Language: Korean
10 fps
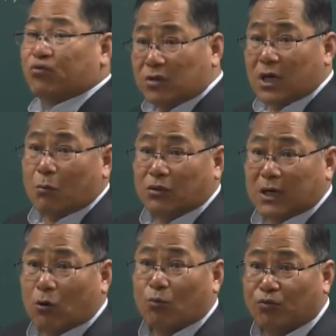분계
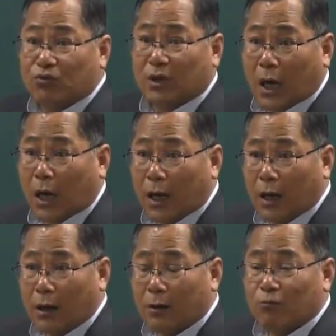보자고 분계
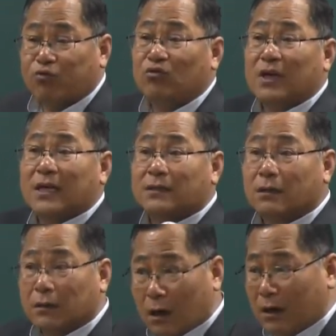
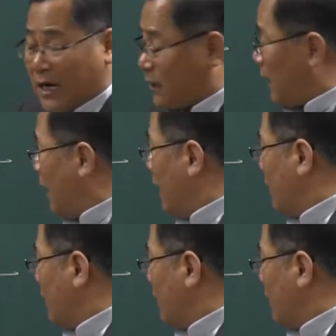분계에서 태어날 때